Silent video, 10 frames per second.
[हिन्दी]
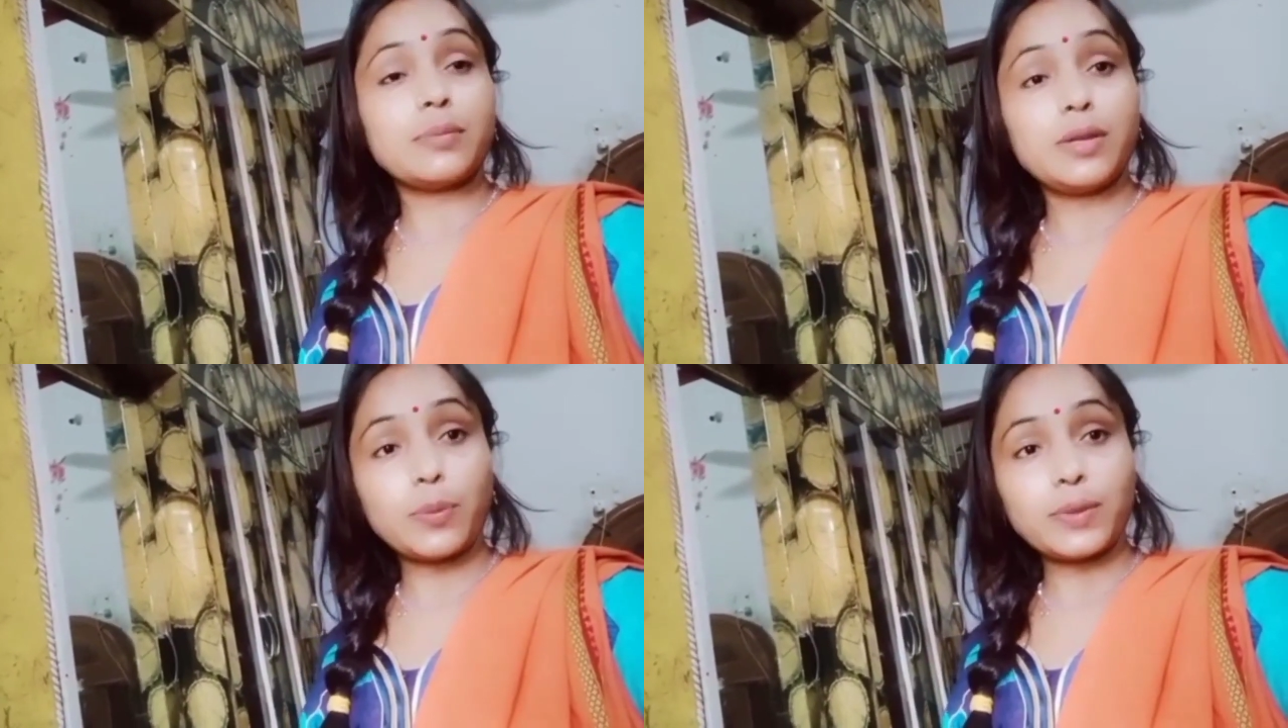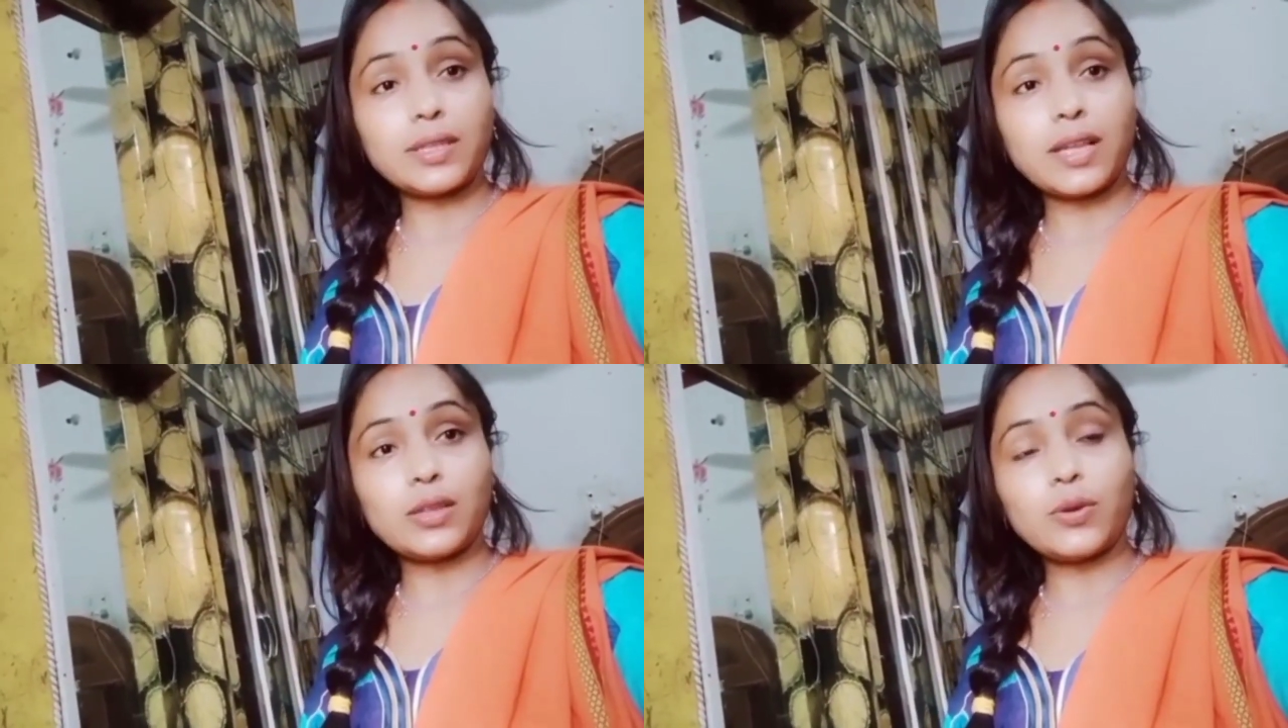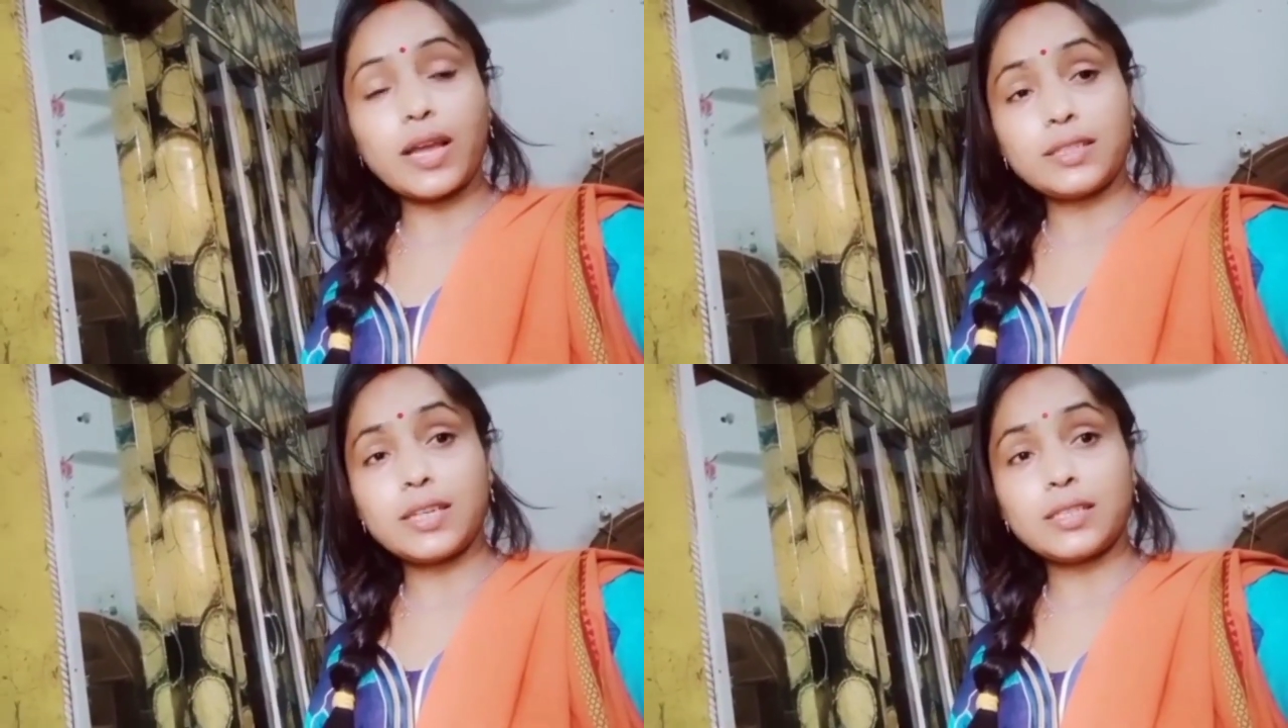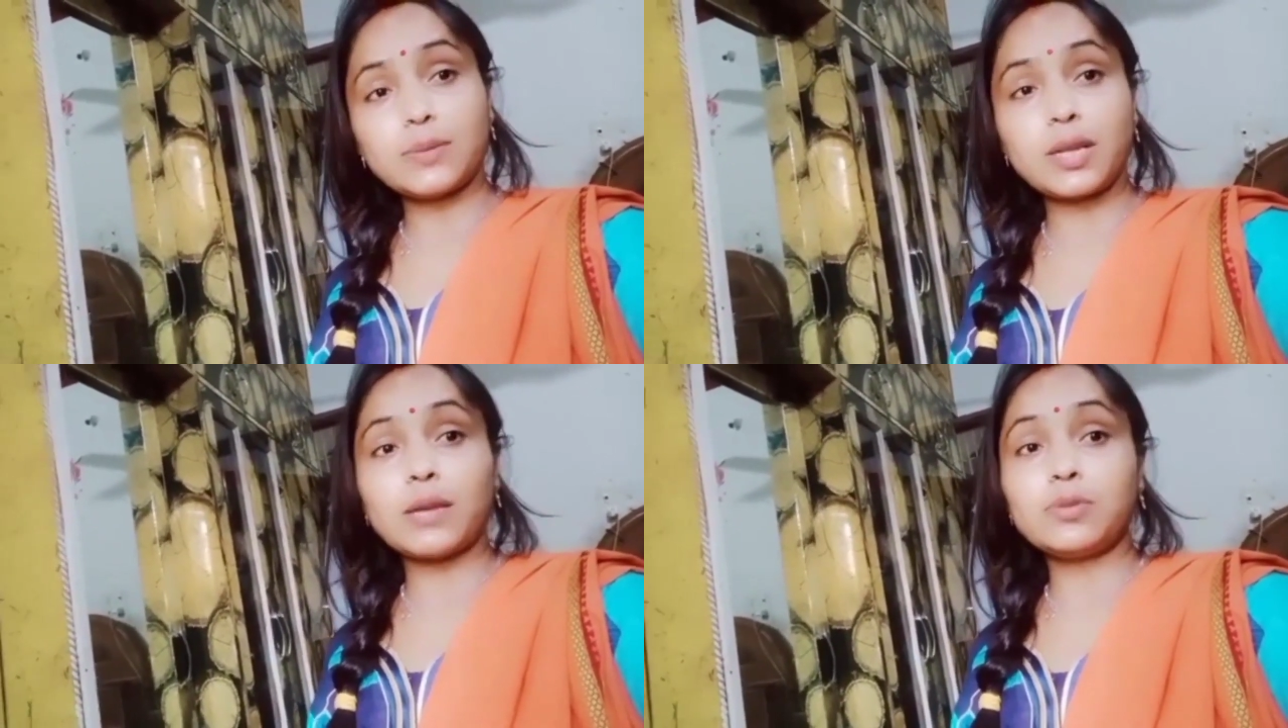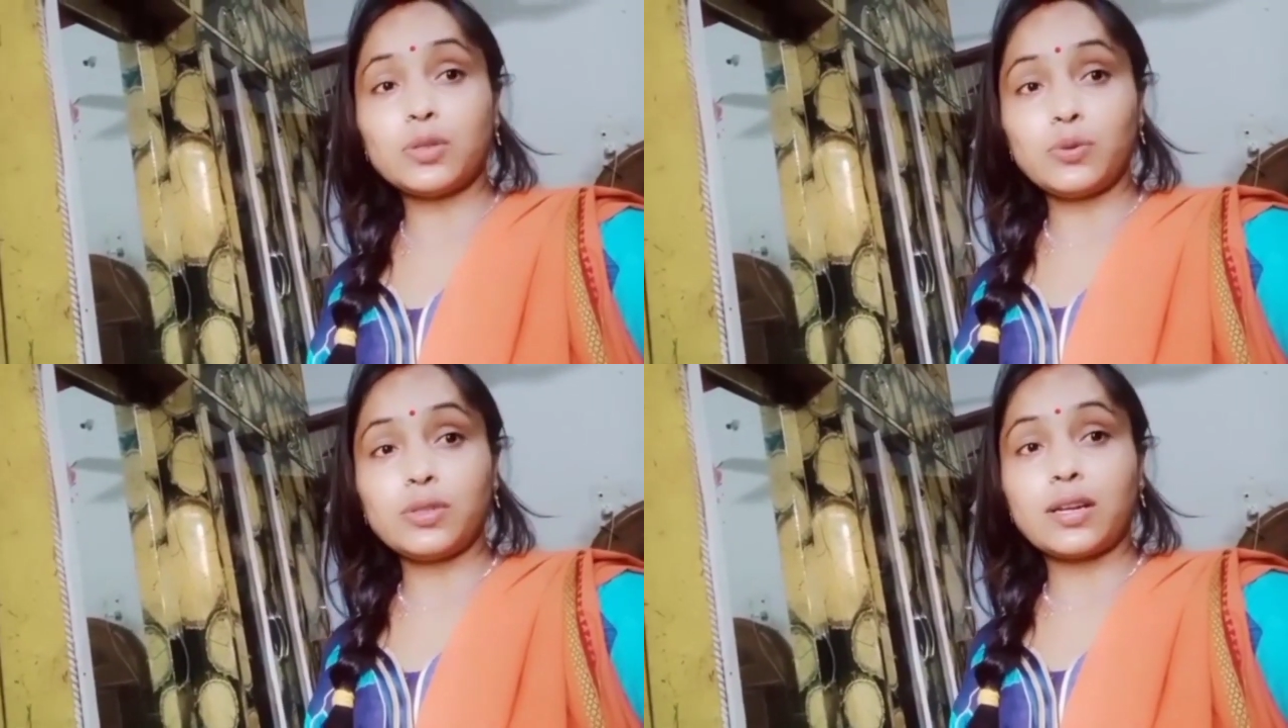वीडियो पसंद आए तो लाइक शेयर सब्सक्राइब
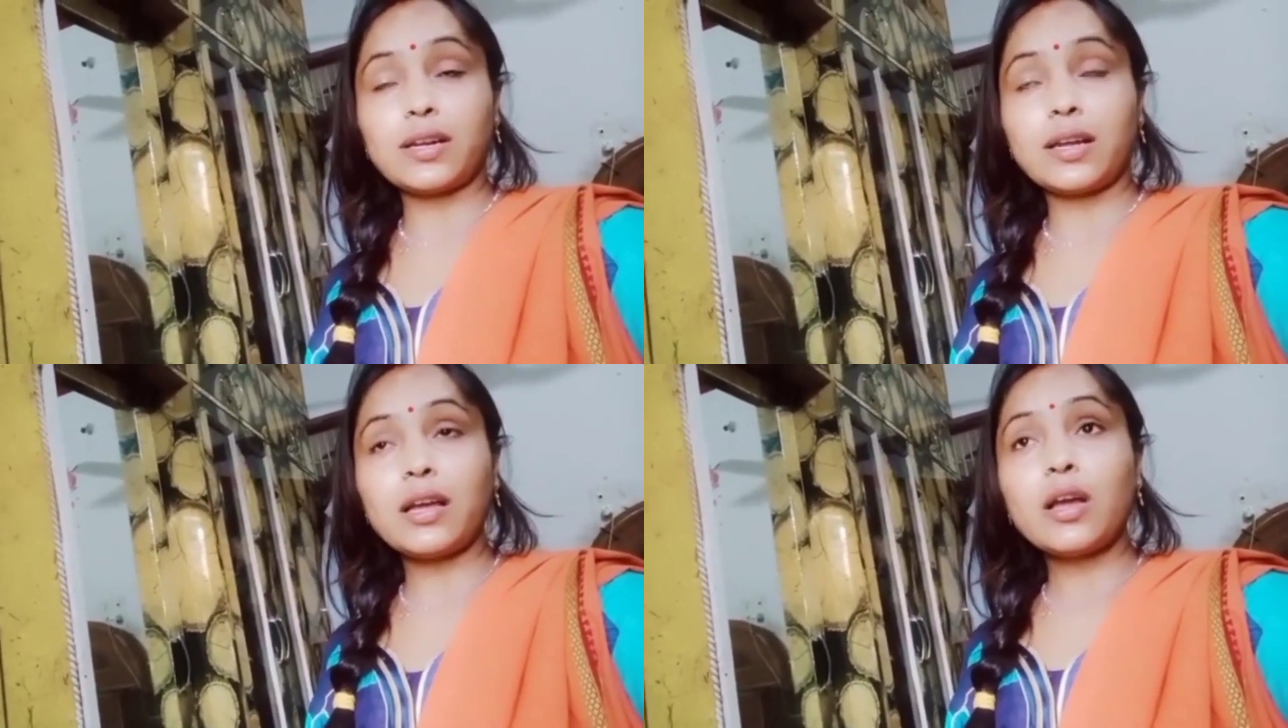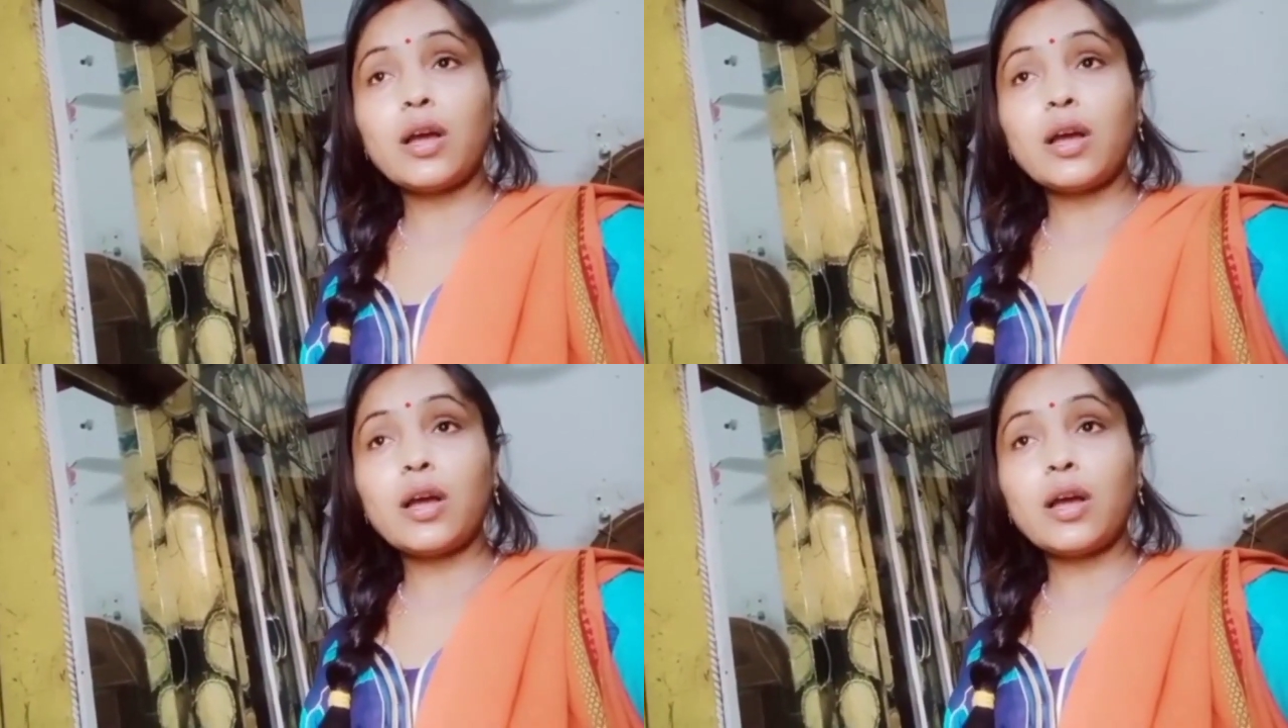जरूर करना